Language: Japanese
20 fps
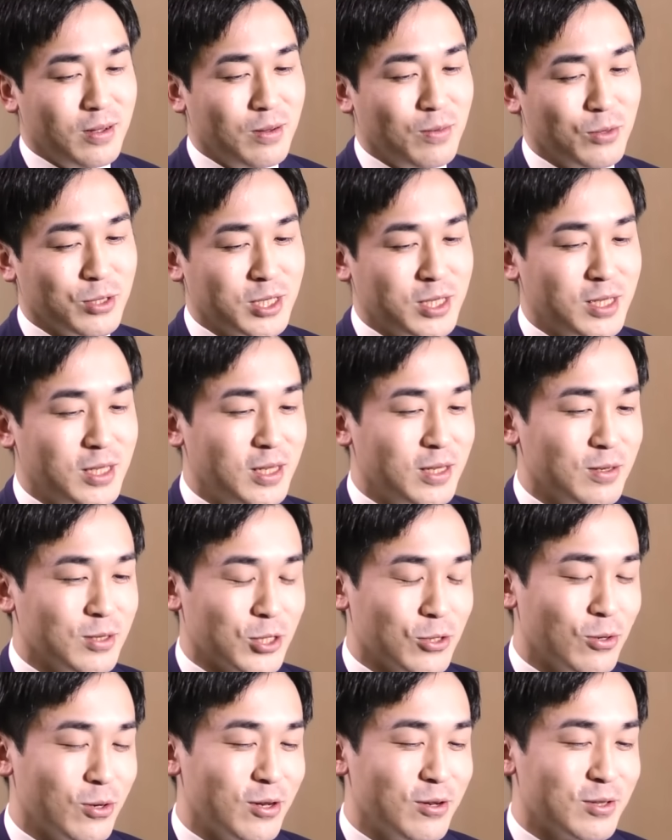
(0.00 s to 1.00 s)
もうし
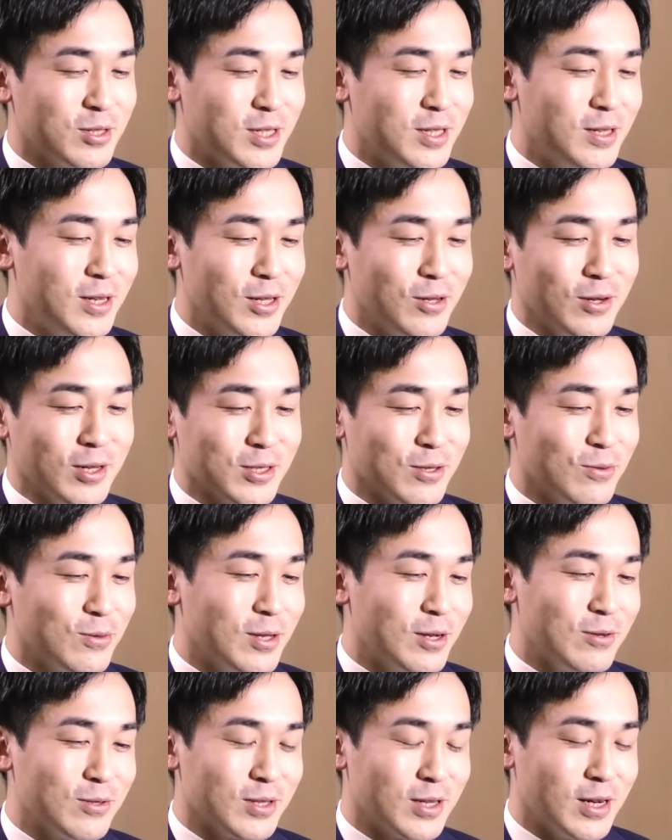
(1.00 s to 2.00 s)
将棋の心理とかそん
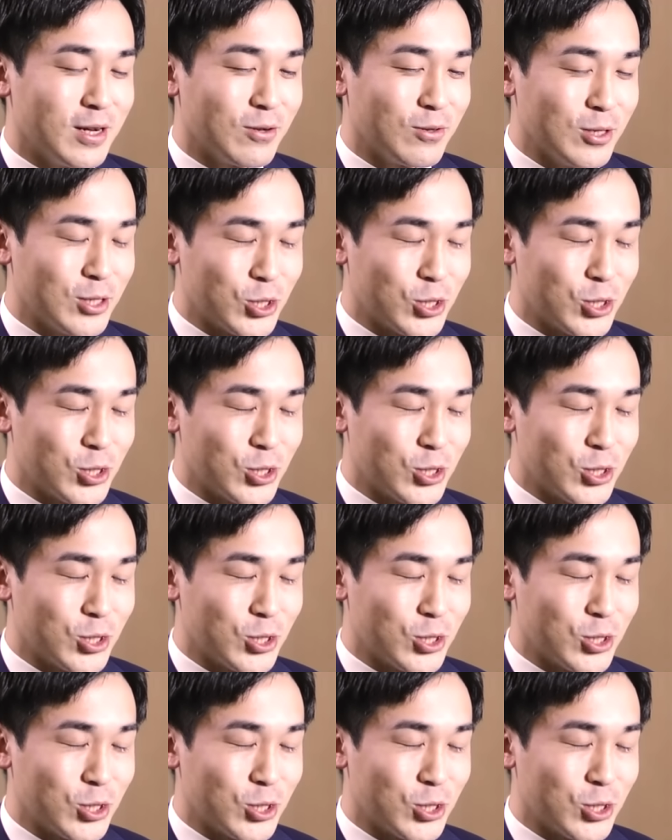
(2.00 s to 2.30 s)
なのじゃなくて